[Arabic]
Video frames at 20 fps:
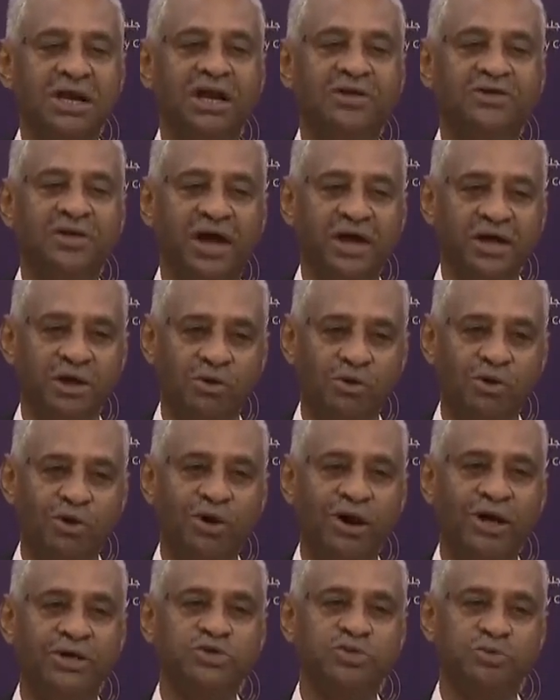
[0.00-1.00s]
قضايا
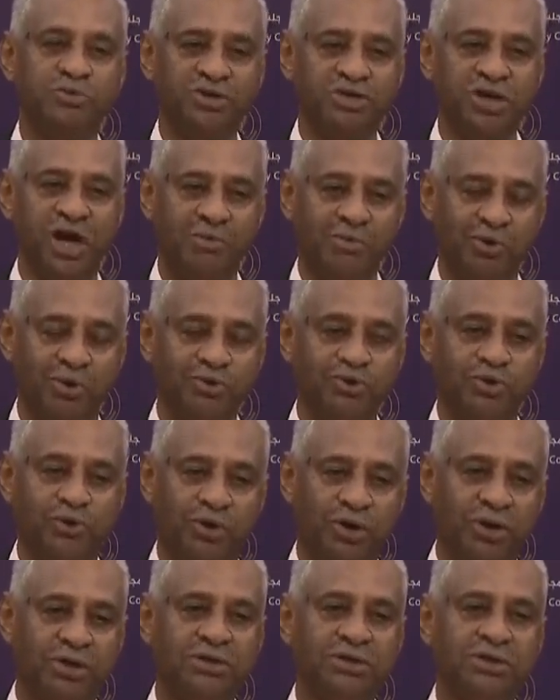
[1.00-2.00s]
أخرى ثم جاء
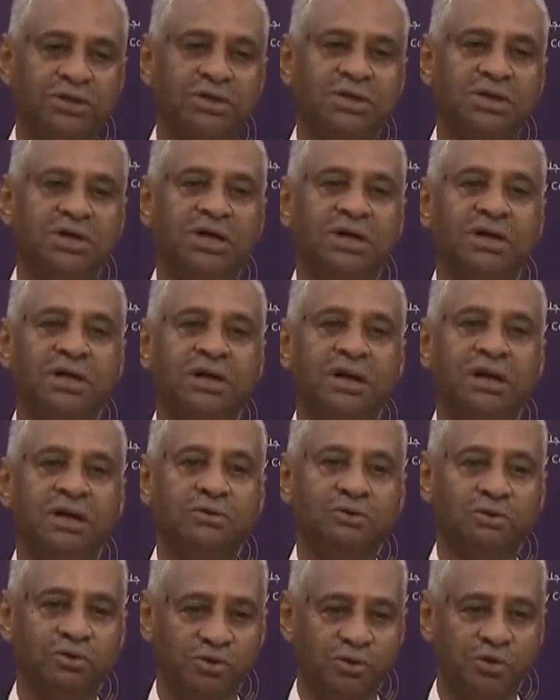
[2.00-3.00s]
موضوع
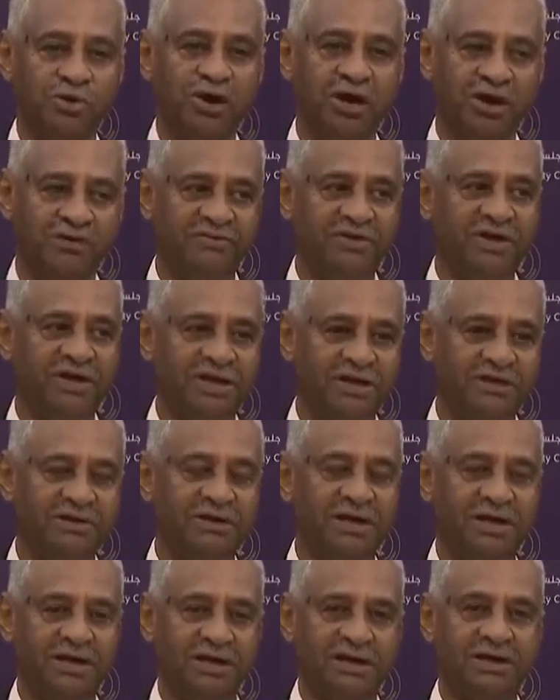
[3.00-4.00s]
الكورونا
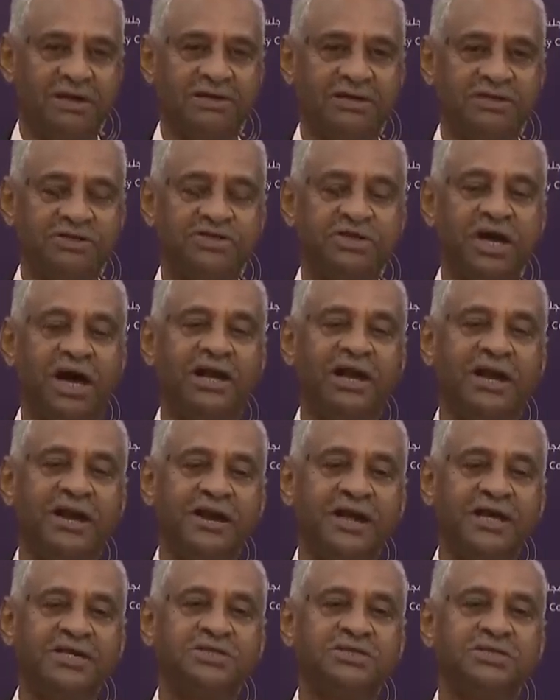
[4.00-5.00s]
فانشغل
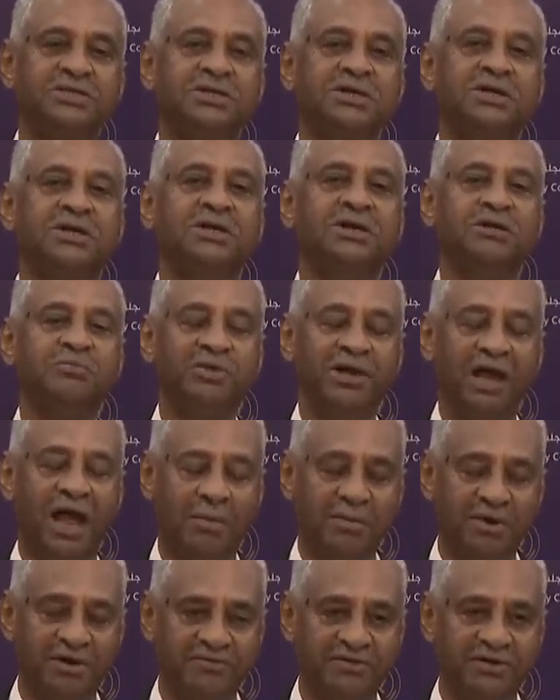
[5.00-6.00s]
الناس
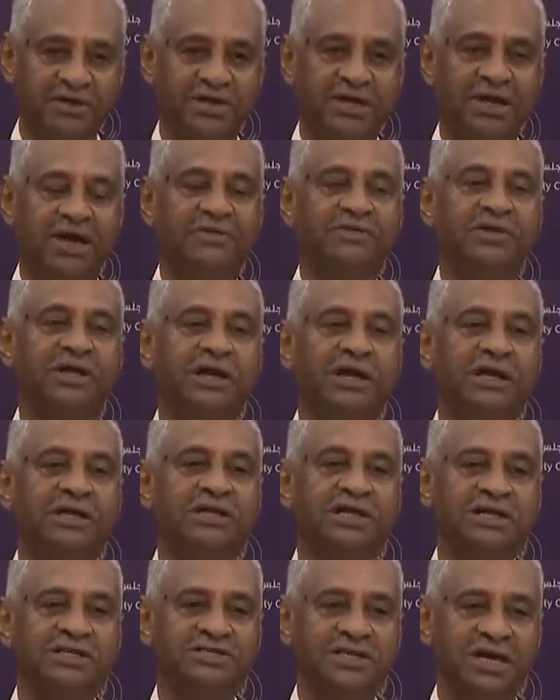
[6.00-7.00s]
بالعمل فيه هذه
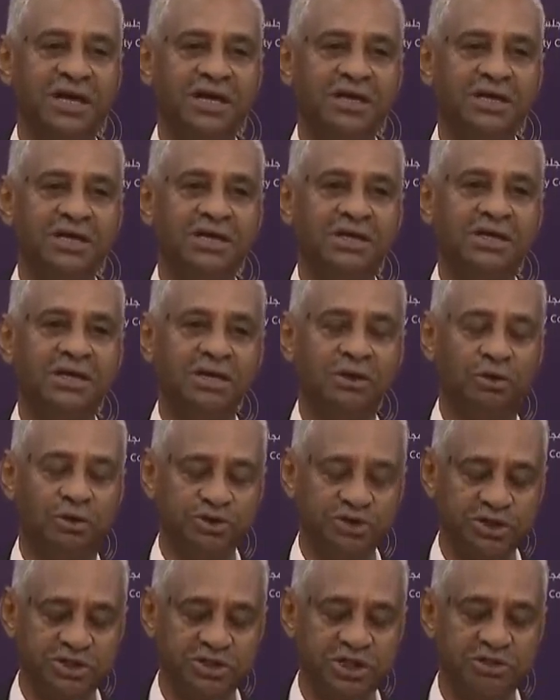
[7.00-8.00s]
الجلسة
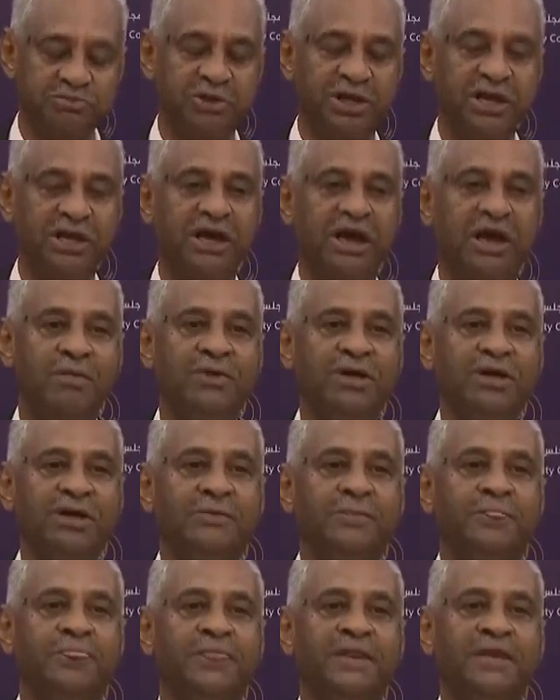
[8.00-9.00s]
خصصت بالكامل
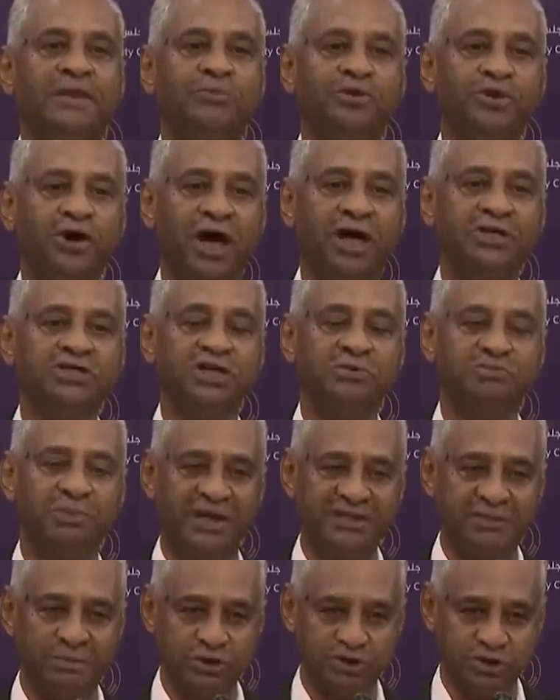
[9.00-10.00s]
لمناقشة
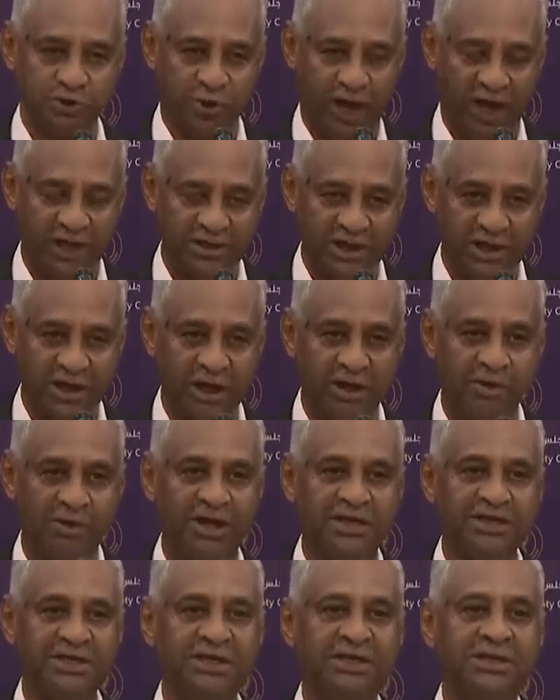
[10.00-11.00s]
بعض مشروعات
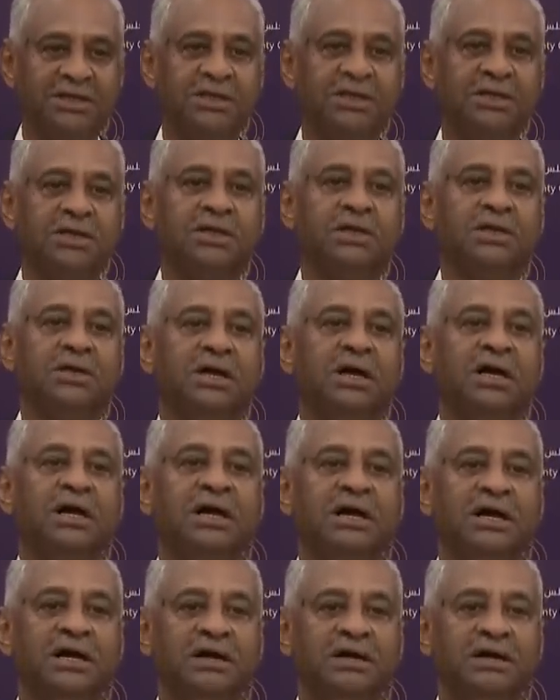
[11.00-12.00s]
القوانين
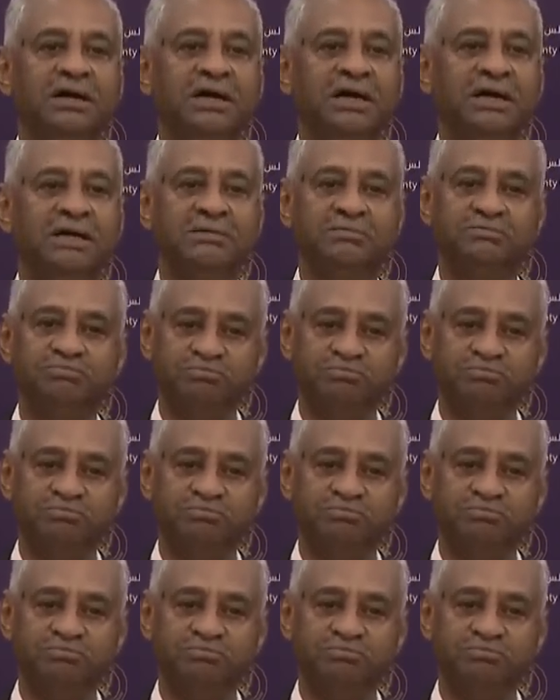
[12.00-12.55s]
آه،